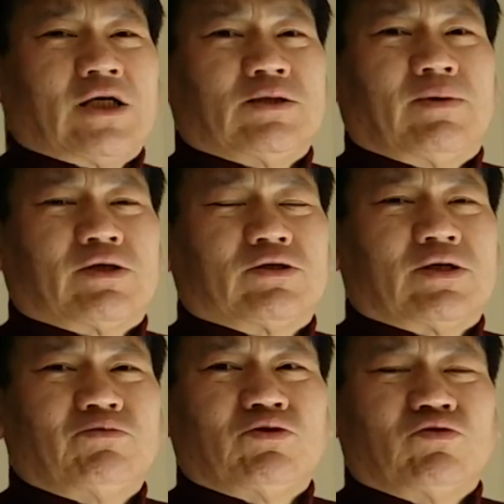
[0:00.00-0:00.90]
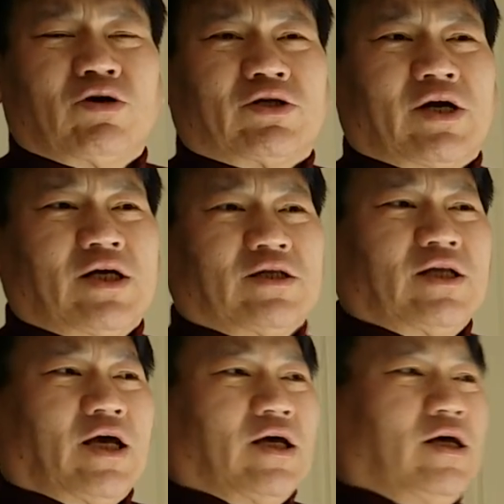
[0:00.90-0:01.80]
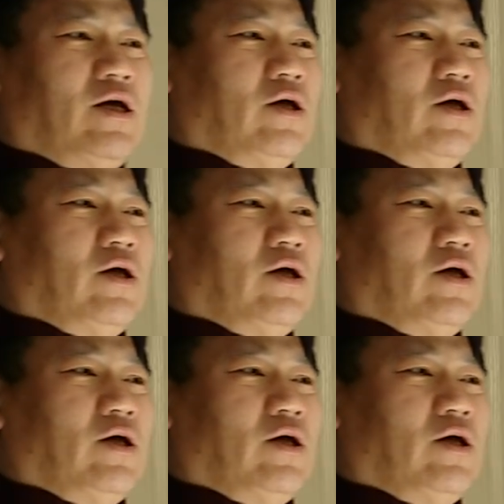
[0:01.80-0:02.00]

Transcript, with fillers: 0와트 36W가 있는데